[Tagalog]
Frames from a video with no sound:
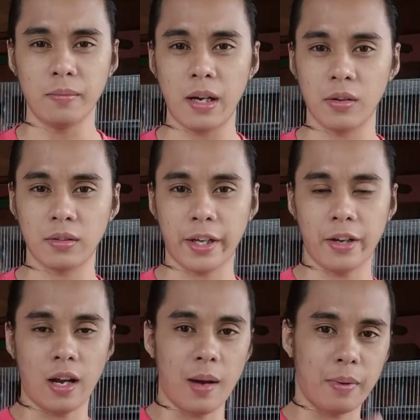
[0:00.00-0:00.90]
Meron
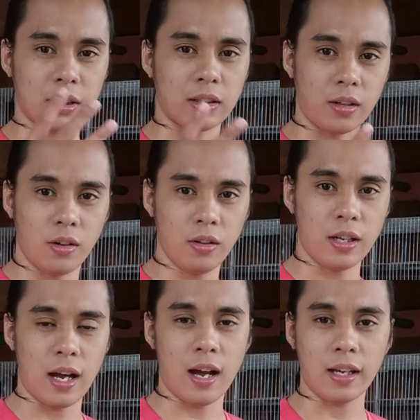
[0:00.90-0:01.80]
tayong apat na tanong
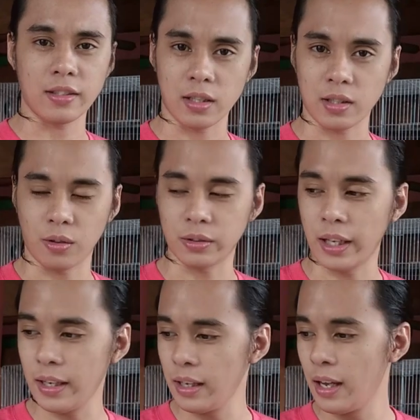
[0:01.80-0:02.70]
na akin
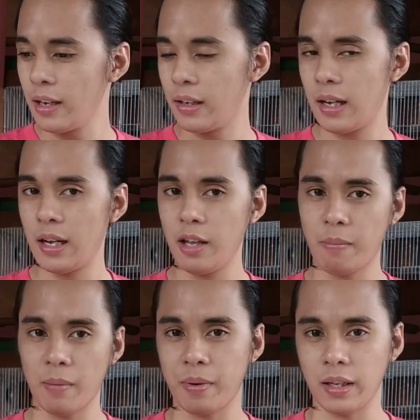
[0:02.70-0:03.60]
sasagutin na
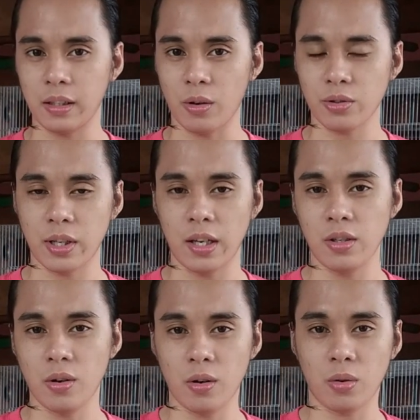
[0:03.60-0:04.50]
ipapakita ko sa
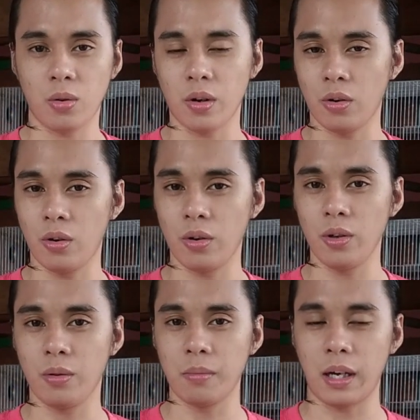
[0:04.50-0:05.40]
inyo kung ano
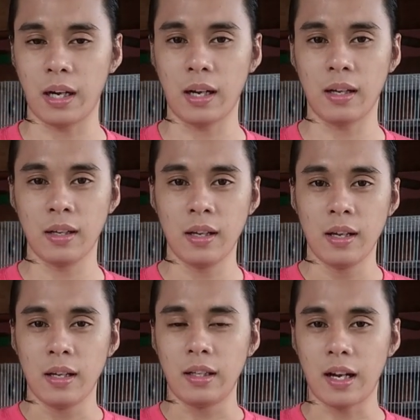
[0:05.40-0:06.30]
yung mga
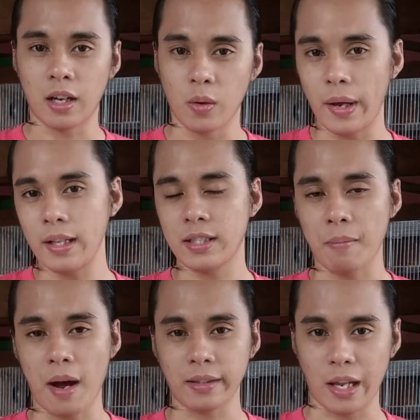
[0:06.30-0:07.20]
gagawin sa
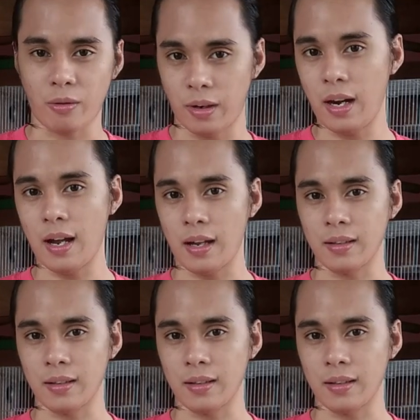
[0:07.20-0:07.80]
mga tanong nila.